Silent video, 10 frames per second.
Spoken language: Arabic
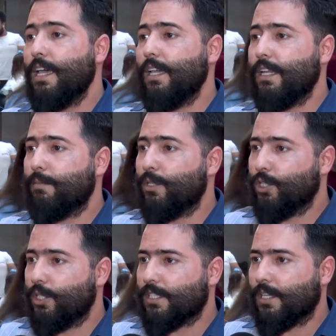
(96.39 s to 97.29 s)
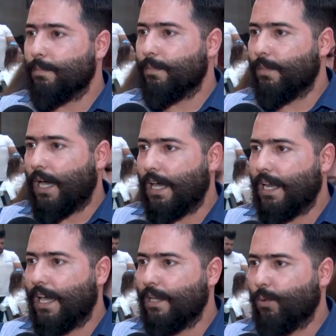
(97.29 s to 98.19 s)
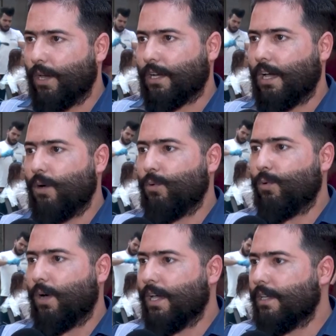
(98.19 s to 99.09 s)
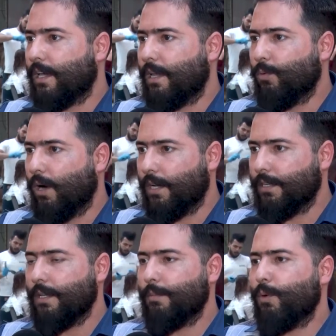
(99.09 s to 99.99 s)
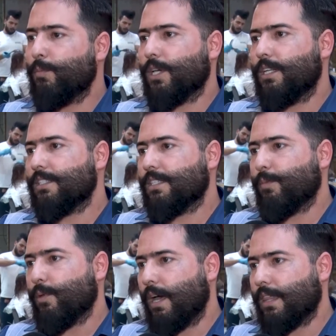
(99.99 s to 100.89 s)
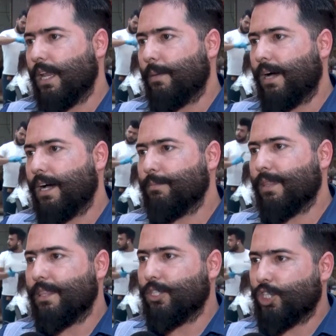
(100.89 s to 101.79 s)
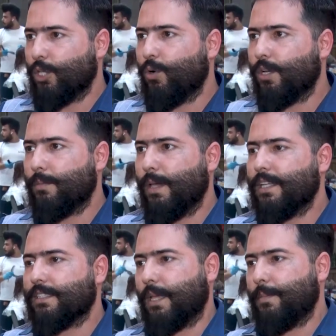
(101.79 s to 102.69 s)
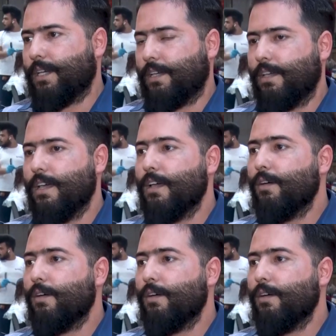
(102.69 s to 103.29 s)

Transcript: احنا بنجي نرسم على اي ورقه او اي الوان ممكن نرسم ثلاثي الابعاد مثل الشادو يبين طبيعي